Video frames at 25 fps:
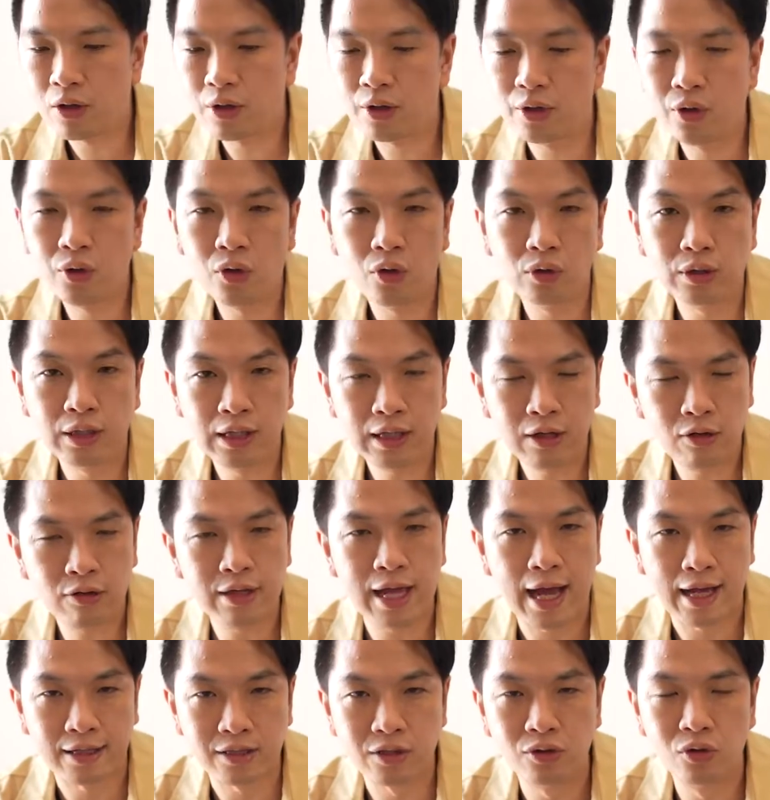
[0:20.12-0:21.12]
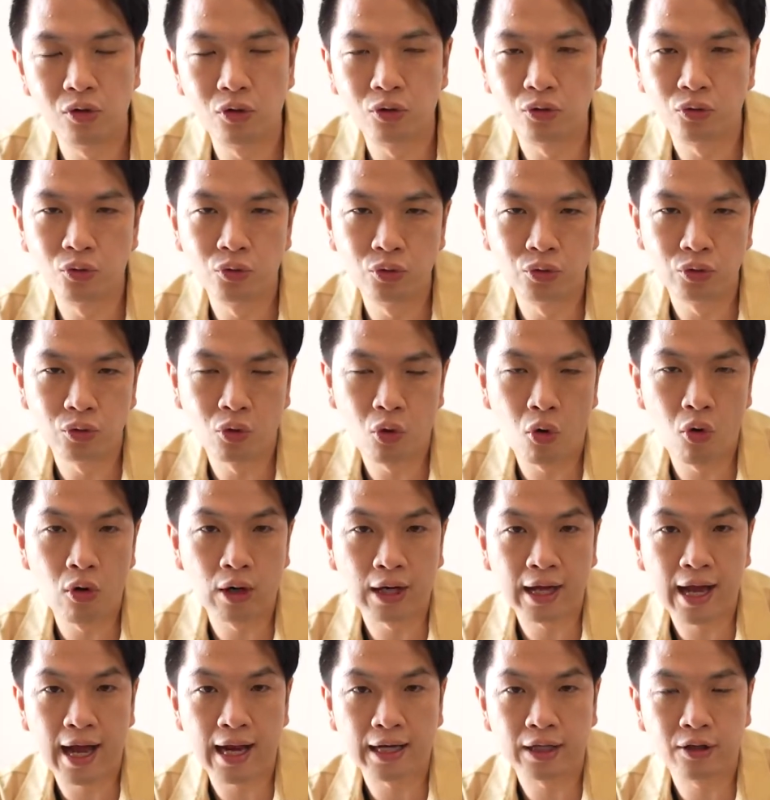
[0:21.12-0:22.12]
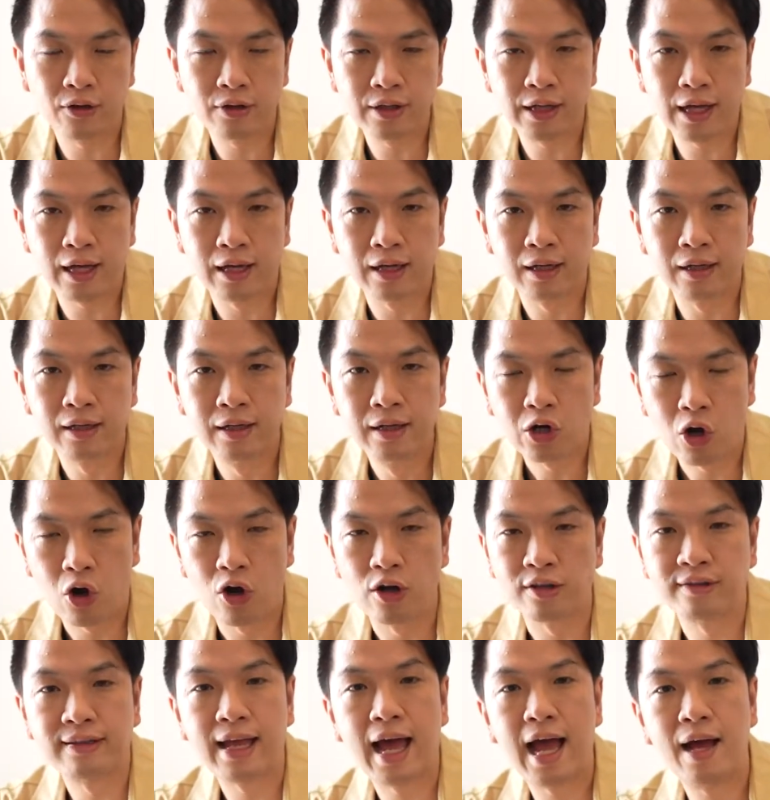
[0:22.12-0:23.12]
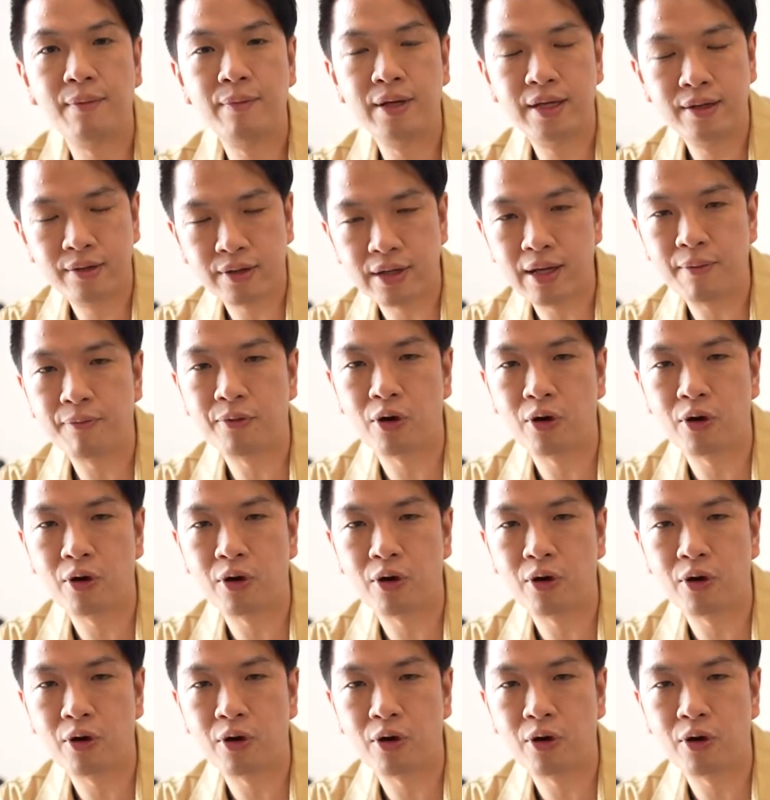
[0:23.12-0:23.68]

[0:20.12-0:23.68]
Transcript: คอนโดที่เราอยากจะลงทุนโครงการเขายังก่อสร้างไม่เรียบ